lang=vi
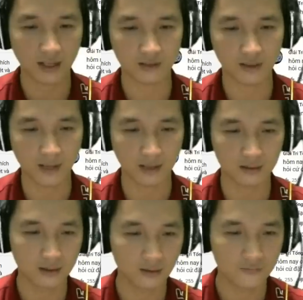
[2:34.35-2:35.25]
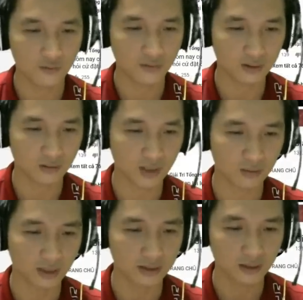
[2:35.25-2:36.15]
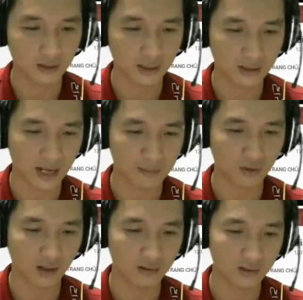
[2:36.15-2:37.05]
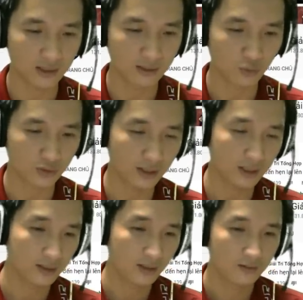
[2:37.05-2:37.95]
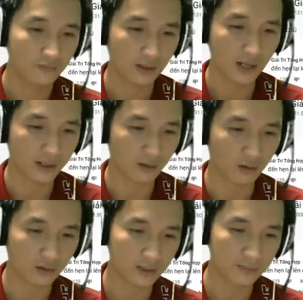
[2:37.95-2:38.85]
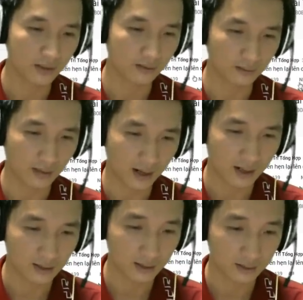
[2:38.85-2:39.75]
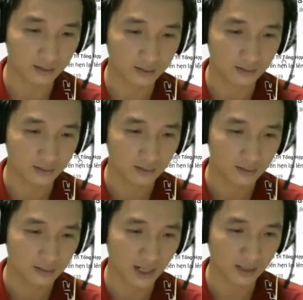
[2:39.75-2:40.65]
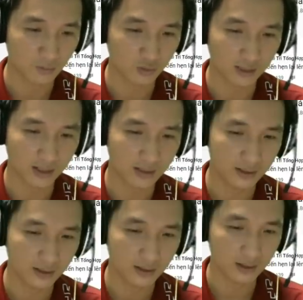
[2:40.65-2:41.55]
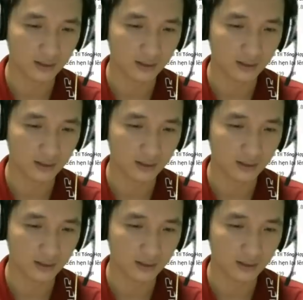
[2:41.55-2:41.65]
thì các bạn cứ vô phần cộng đồng này, trước khi làm một cái đó thì một cái vấn đề nào đó thì mình đã đăng một cái